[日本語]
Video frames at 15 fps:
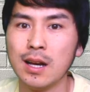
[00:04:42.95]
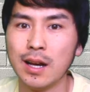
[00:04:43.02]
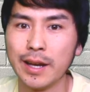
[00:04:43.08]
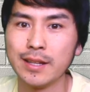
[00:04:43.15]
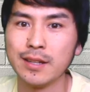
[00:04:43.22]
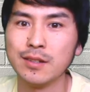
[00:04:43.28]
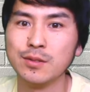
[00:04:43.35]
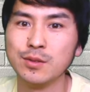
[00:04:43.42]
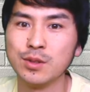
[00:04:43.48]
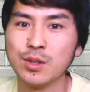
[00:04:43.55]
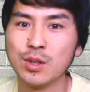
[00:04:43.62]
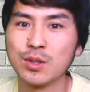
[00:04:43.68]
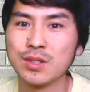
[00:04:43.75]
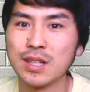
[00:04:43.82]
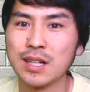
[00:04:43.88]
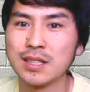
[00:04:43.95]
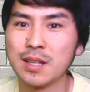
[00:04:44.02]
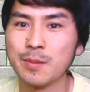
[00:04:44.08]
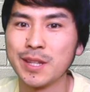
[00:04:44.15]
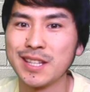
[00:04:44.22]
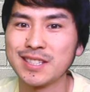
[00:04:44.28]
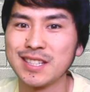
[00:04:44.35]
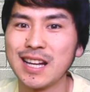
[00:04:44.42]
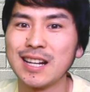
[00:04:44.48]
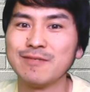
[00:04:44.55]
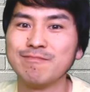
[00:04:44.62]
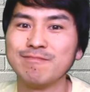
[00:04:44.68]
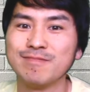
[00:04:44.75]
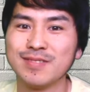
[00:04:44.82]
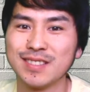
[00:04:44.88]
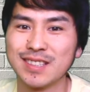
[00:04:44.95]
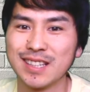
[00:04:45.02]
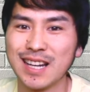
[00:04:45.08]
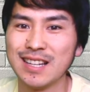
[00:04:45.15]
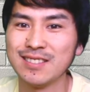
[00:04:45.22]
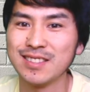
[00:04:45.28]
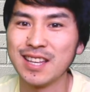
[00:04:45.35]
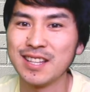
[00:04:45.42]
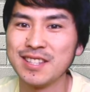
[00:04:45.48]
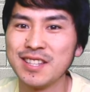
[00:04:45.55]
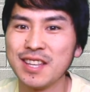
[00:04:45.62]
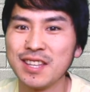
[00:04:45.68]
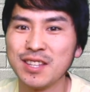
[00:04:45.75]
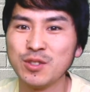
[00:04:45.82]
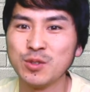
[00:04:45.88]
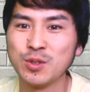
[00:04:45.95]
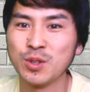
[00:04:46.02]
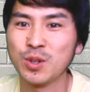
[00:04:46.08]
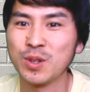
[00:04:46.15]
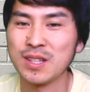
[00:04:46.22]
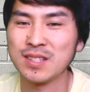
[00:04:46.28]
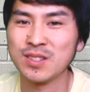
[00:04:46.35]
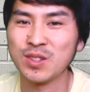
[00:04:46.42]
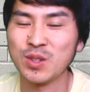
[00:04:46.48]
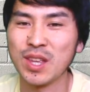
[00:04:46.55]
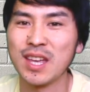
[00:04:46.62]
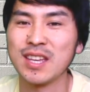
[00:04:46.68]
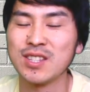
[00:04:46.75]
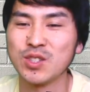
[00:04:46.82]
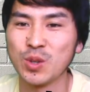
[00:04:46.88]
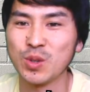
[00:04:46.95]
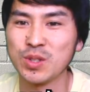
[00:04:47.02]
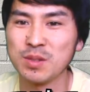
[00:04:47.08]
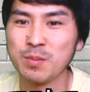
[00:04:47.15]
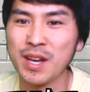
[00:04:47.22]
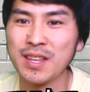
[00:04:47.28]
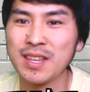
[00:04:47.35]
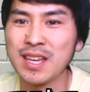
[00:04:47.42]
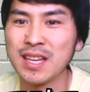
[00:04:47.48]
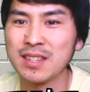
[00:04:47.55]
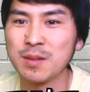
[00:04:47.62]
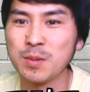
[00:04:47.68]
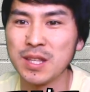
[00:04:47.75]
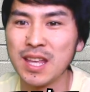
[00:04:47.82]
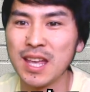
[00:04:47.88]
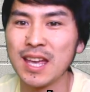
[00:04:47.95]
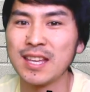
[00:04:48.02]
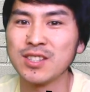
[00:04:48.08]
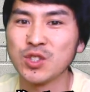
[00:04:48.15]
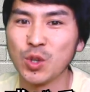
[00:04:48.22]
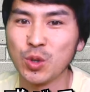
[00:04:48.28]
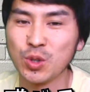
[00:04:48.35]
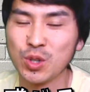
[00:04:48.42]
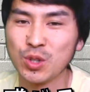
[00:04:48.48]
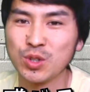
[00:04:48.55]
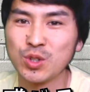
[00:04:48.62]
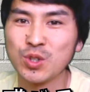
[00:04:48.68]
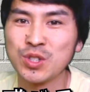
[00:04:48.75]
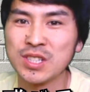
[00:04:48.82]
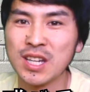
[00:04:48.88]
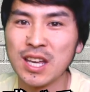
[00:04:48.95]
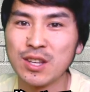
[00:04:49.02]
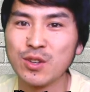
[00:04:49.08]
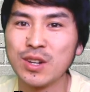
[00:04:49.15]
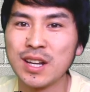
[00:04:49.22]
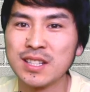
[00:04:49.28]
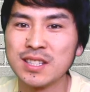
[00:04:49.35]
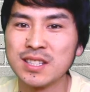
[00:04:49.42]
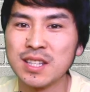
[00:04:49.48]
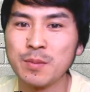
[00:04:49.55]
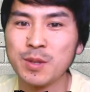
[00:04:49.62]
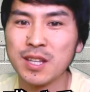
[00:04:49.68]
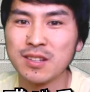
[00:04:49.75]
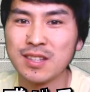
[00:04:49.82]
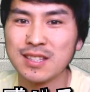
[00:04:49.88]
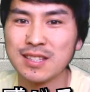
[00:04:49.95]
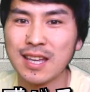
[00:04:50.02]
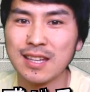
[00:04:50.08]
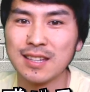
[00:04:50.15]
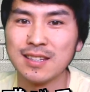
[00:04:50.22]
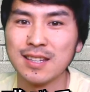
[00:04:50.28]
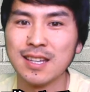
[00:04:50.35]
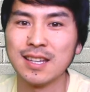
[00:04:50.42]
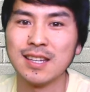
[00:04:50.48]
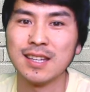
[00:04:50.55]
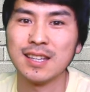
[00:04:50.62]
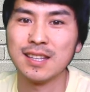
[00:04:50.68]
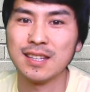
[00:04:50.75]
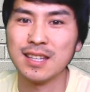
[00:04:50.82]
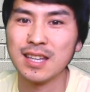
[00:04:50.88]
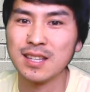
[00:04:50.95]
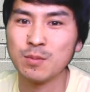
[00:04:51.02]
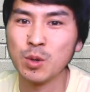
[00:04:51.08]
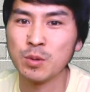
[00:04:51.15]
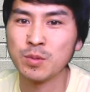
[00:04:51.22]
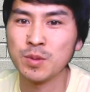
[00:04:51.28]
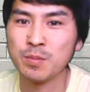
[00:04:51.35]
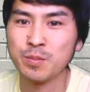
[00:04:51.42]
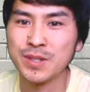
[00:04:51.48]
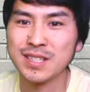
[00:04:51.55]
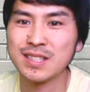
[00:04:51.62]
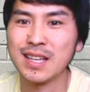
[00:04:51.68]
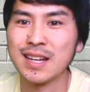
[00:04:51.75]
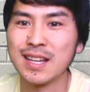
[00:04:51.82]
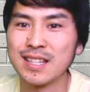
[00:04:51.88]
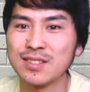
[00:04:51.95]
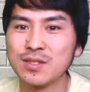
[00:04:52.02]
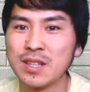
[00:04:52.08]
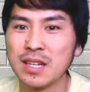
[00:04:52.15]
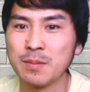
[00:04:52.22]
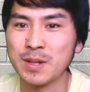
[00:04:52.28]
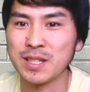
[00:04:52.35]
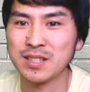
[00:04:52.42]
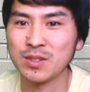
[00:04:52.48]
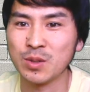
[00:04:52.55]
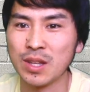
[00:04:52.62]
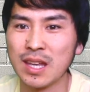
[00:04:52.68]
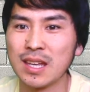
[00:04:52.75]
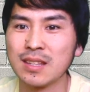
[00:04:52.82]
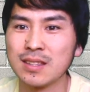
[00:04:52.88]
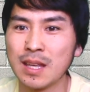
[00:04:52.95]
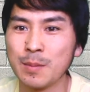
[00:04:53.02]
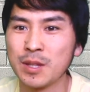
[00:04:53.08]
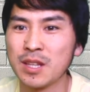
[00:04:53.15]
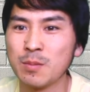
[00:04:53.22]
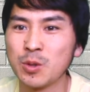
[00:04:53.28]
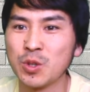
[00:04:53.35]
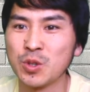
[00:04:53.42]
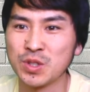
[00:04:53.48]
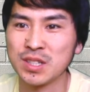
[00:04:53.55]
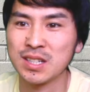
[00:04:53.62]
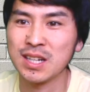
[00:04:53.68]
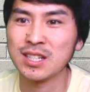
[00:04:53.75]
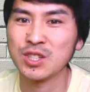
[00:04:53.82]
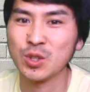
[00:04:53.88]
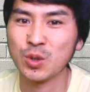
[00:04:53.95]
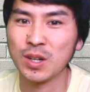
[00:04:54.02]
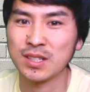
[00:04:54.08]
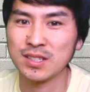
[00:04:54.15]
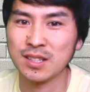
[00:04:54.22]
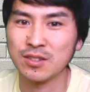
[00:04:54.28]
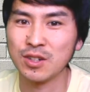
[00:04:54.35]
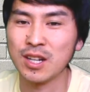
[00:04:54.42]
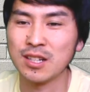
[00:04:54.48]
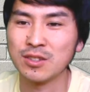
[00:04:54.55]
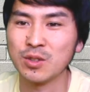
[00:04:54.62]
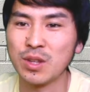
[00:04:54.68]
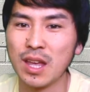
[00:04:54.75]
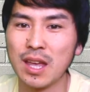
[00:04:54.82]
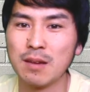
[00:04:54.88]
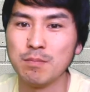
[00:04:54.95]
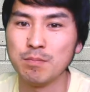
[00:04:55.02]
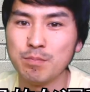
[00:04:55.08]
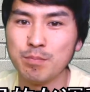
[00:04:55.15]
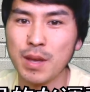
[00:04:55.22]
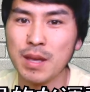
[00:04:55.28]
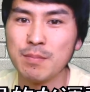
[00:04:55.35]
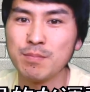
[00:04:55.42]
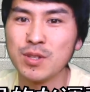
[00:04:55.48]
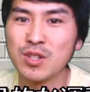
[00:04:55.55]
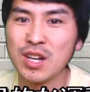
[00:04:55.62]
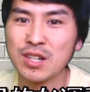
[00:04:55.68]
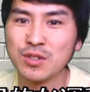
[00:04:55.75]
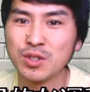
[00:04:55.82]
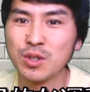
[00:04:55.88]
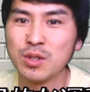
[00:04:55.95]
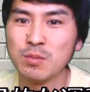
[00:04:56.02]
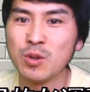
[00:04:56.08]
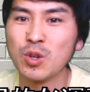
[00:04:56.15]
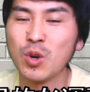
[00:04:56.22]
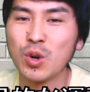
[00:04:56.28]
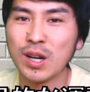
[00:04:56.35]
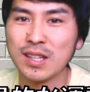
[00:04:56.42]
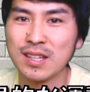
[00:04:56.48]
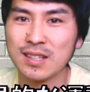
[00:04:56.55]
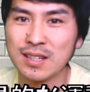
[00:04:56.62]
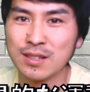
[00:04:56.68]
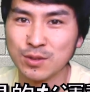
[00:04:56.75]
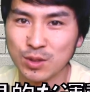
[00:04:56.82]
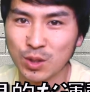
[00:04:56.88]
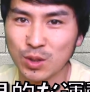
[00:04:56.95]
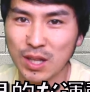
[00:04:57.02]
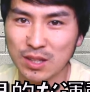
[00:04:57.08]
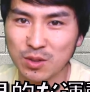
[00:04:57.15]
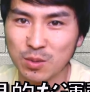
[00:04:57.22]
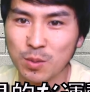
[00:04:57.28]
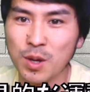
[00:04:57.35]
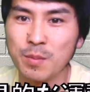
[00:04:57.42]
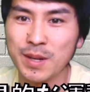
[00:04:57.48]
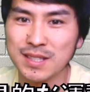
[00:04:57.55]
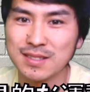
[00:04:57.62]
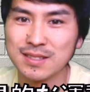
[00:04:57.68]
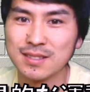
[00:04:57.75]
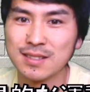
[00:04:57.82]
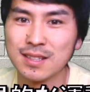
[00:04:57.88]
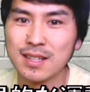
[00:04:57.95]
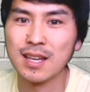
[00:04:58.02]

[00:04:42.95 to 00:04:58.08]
はい、運動お疲れ様でした。簡単にできる運動ですので、食事前にやってみて、食欲の違いを感じてみてください。胃液も分泌されやすくなりますので食べたものをしっかり消化してくれるので便秘のある人にも効果的な運動だと思います